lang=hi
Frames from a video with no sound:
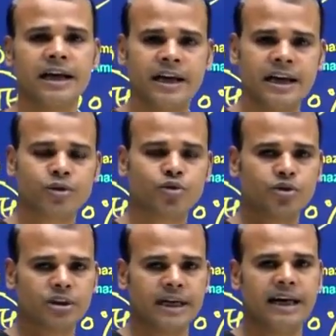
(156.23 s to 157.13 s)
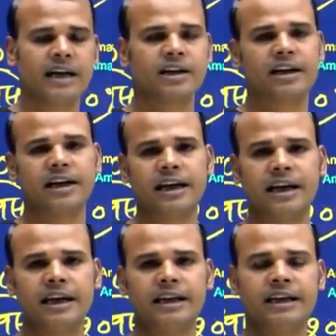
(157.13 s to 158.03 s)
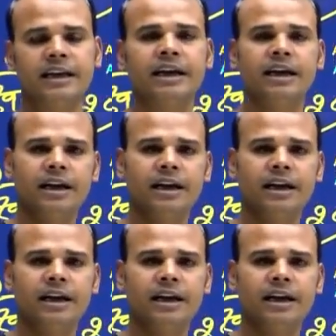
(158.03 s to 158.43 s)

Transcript: खेत को तैयार करने के लिए